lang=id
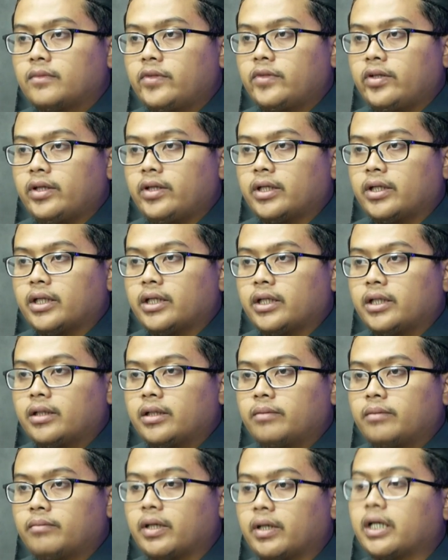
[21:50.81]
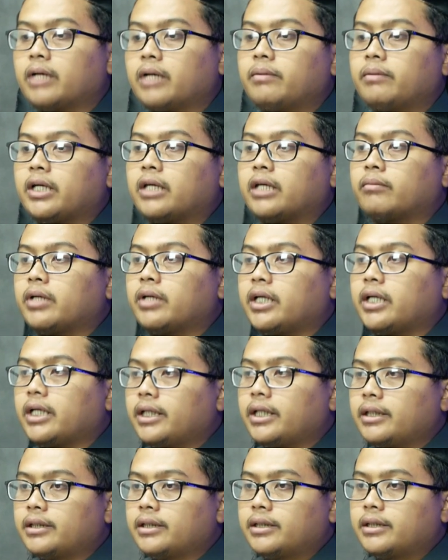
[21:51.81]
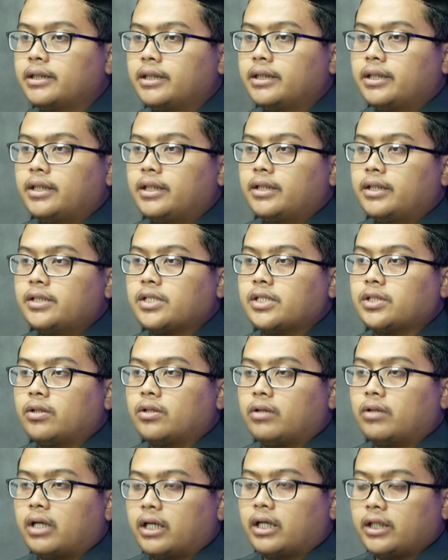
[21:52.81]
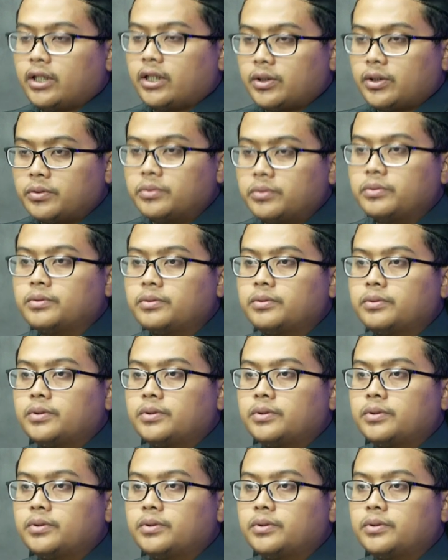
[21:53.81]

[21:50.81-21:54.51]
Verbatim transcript: ya maka bagaimana seseorang itu